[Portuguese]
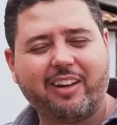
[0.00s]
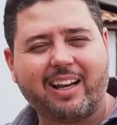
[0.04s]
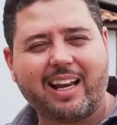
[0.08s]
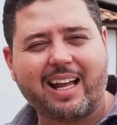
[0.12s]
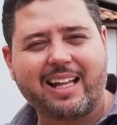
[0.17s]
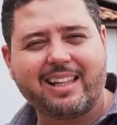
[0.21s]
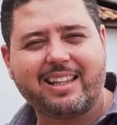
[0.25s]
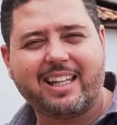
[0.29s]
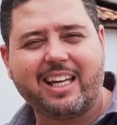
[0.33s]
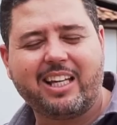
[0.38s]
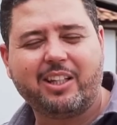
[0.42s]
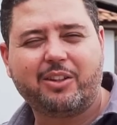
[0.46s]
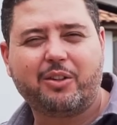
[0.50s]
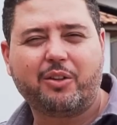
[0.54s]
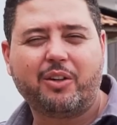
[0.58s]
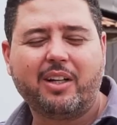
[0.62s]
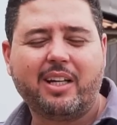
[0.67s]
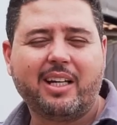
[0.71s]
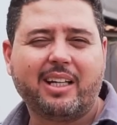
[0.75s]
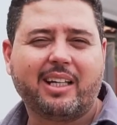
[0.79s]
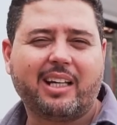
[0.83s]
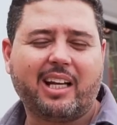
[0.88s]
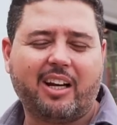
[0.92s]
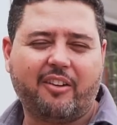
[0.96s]
lá dentro,
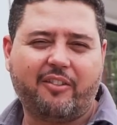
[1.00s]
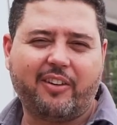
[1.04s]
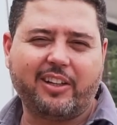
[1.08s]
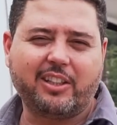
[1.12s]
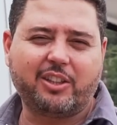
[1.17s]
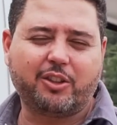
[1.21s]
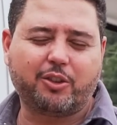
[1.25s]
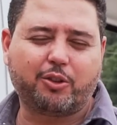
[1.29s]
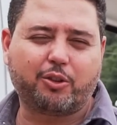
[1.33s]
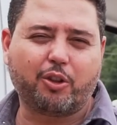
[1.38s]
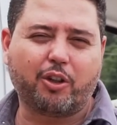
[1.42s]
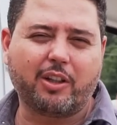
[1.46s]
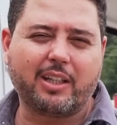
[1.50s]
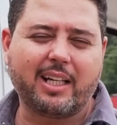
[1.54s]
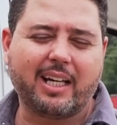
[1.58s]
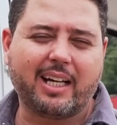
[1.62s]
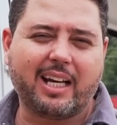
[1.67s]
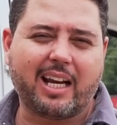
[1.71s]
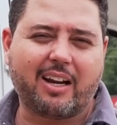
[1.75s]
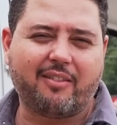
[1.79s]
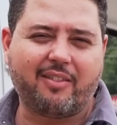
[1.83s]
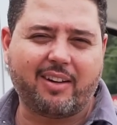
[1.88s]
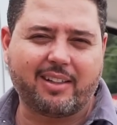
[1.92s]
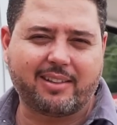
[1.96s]
que ela faz toda a
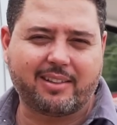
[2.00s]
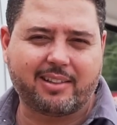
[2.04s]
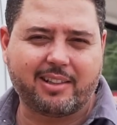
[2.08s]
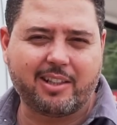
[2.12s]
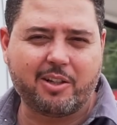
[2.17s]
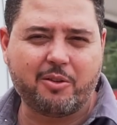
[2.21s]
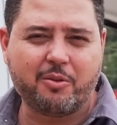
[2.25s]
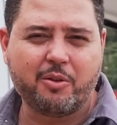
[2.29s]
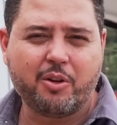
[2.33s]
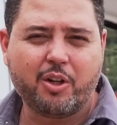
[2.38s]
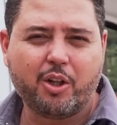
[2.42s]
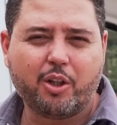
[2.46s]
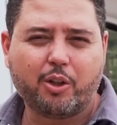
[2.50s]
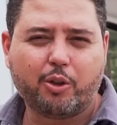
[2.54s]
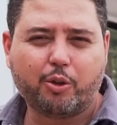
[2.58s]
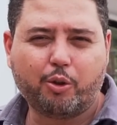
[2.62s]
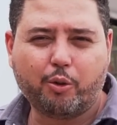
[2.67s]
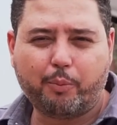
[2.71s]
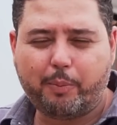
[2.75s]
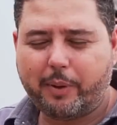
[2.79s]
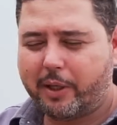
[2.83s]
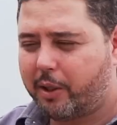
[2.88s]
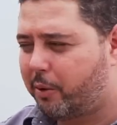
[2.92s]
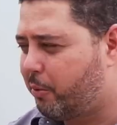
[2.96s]
gravação
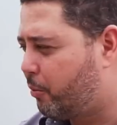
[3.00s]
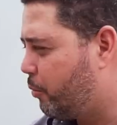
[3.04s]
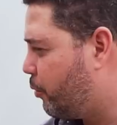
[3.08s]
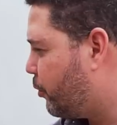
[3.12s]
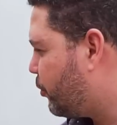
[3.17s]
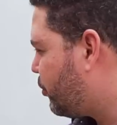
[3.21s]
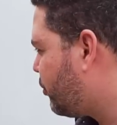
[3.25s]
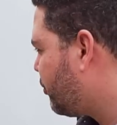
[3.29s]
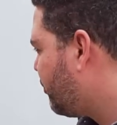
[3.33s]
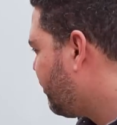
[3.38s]
do percurso.